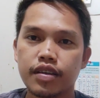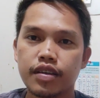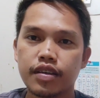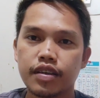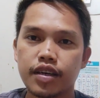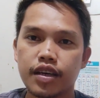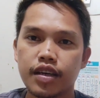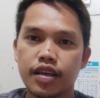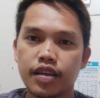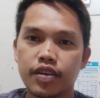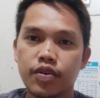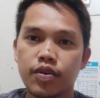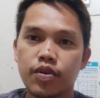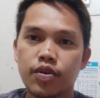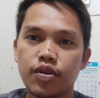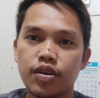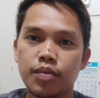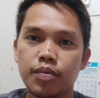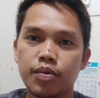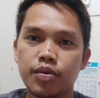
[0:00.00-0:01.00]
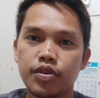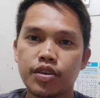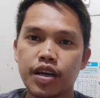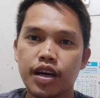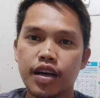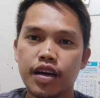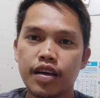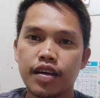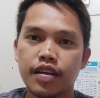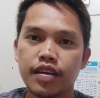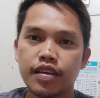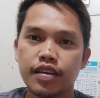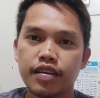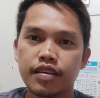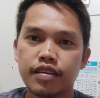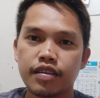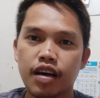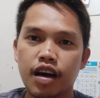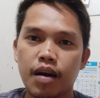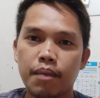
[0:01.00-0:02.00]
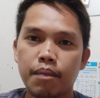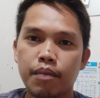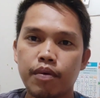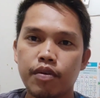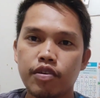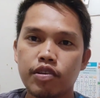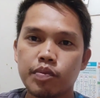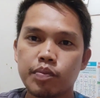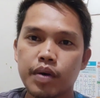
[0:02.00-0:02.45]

Yan, nag-on na po siya. Tapos,